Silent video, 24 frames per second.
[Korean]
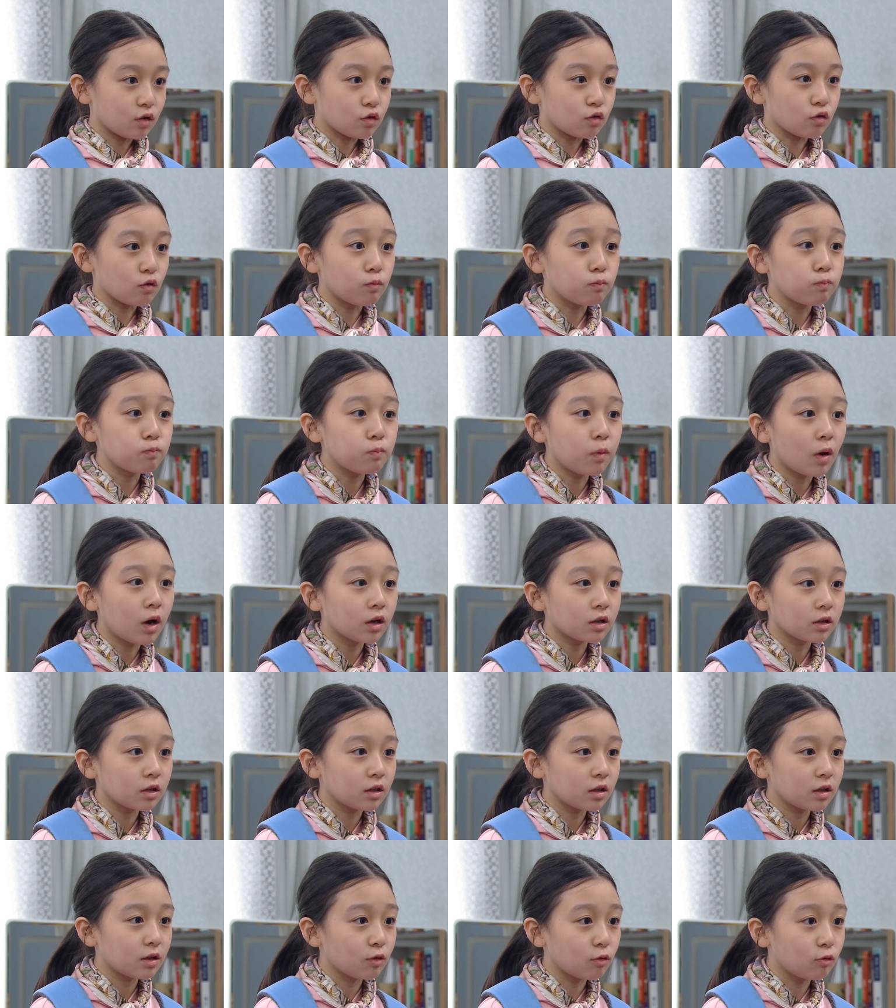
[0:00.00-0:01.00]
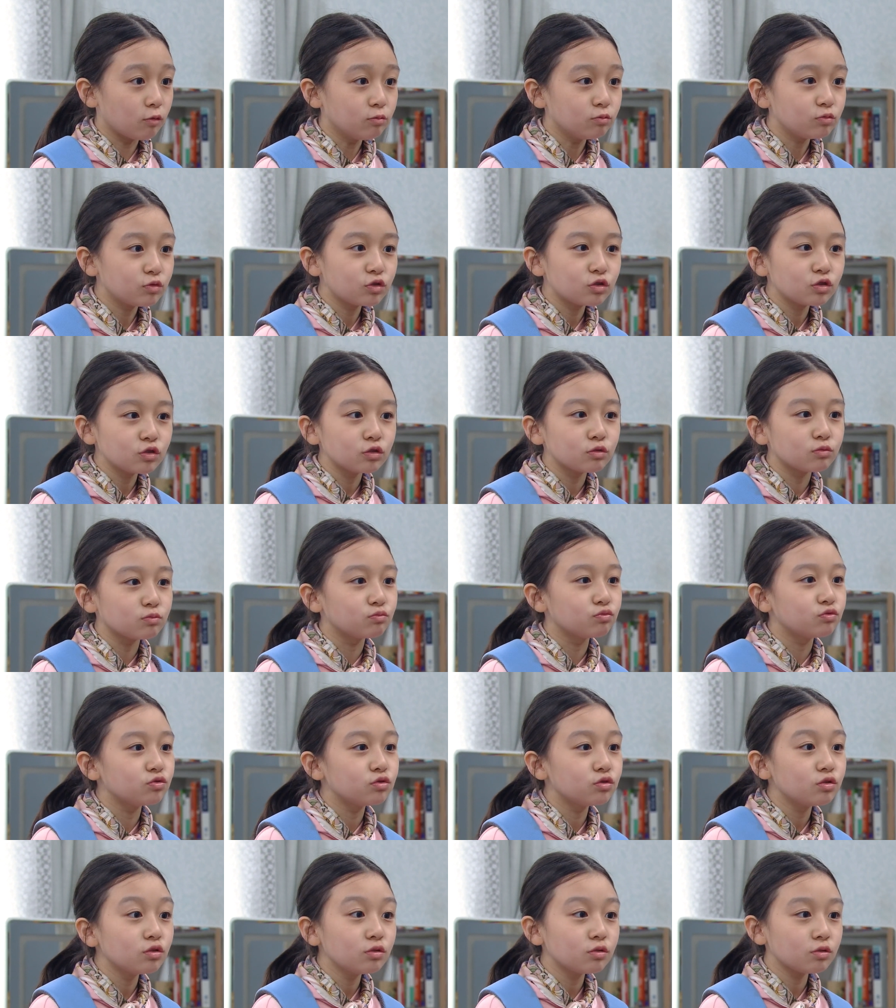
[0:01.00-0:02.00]
옆방에 엄청
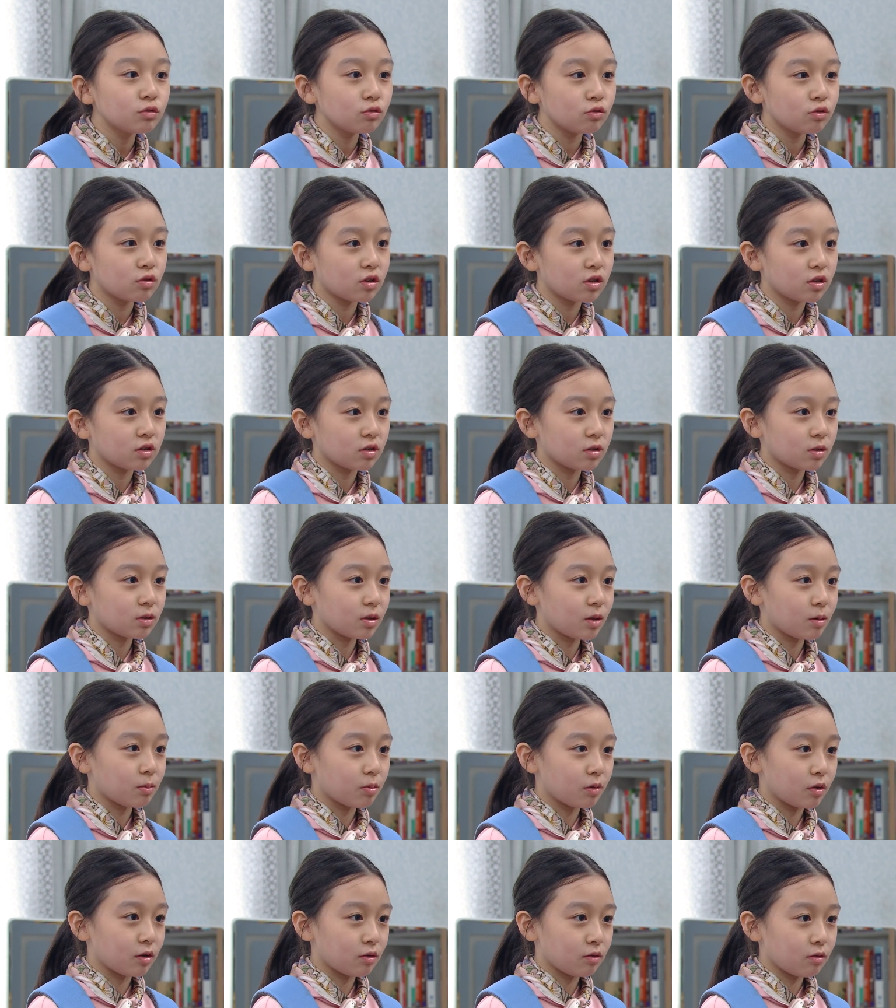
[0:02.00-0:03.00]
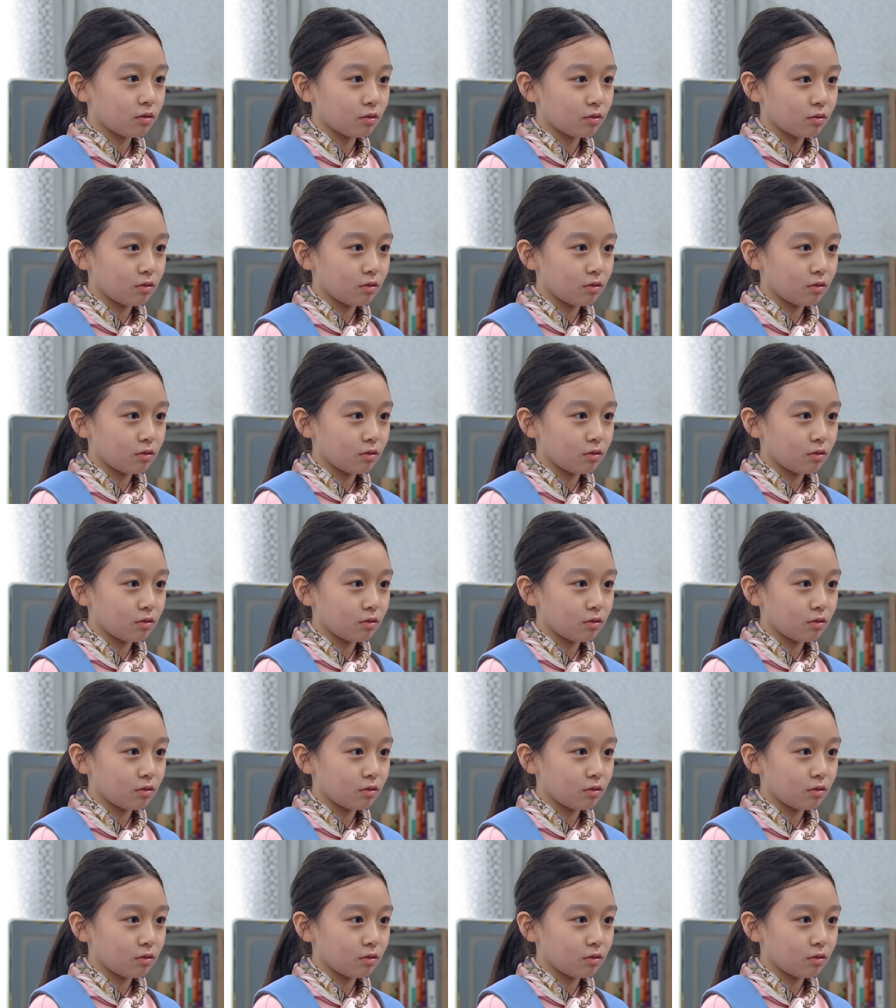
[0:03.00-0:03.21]
무서운 언니가 사나 봐요.